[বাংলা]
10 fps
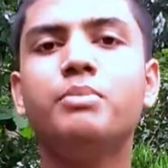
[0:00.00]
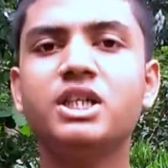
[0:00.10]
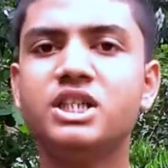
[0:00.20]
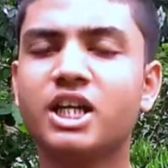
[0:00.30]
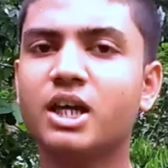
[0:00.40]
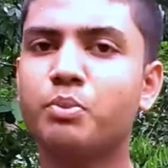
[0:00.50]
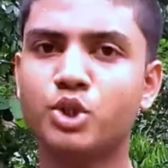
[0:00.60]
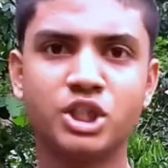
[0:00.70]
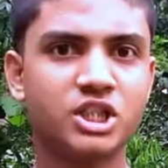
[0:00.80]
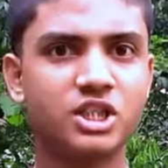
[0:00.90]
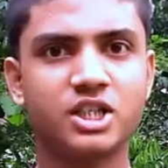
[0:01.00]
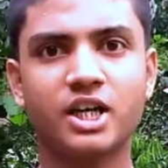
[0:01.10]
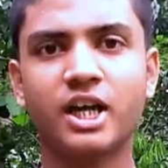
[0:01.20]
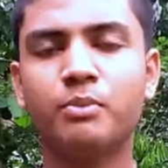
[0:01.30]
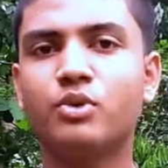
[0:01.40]
বিশ থেকে পঁচিশ হাজার
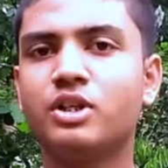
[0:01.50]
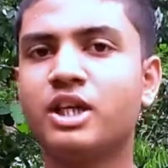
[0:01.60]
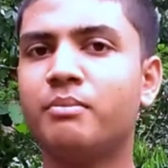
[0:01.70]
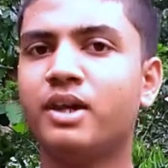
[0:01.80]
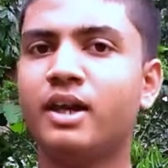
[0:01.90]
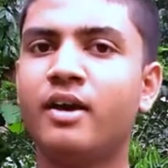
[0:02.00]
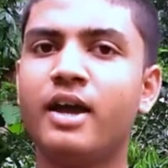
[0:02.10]
টাকা এবং রিয়ালমি